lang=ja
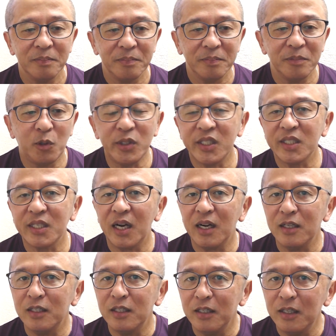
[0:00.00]
どっちか
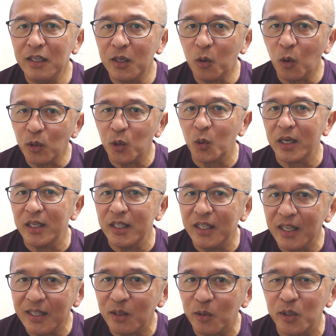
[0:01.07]
がニコッとか
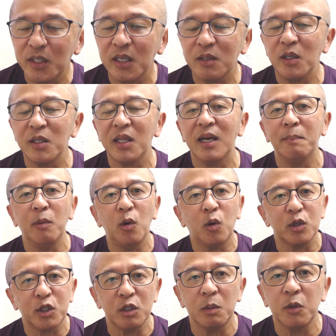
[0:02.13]
ニヤッとしてくれたらもうこっ
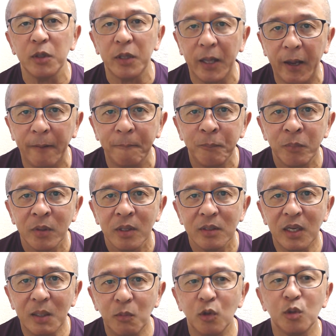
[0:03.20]
ちのもので、た
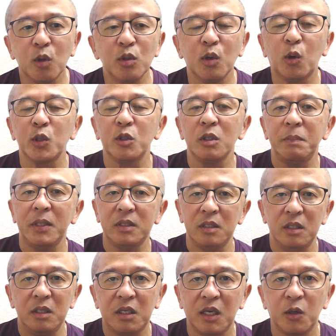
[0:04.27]
だもうどんどんこっちのペースに
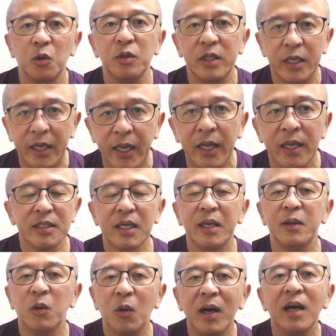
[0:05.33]
引き込んでね、最
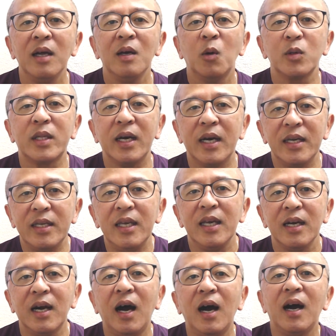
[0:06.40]
後はお互い
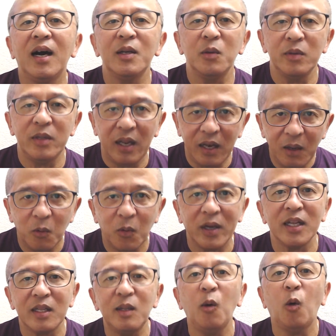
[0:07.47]
ガハハのでね、
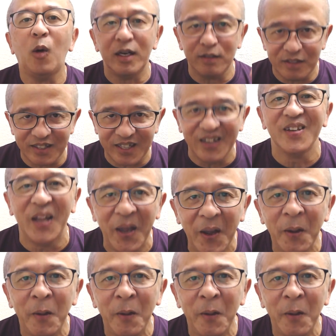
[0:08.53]
笑って終わるっていうね。